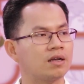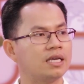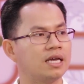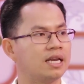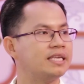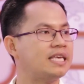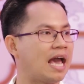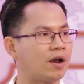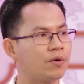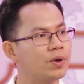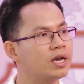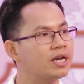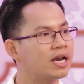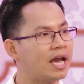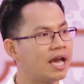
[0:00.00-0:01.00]
có thể là giải
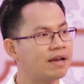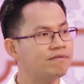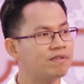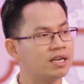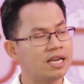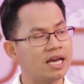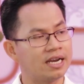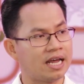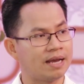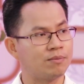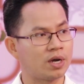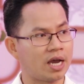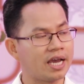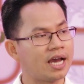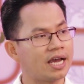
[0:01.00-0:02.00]
quyết cái vấn đề này
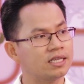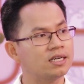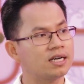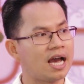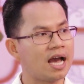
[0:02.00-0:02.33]
một cách ngay tức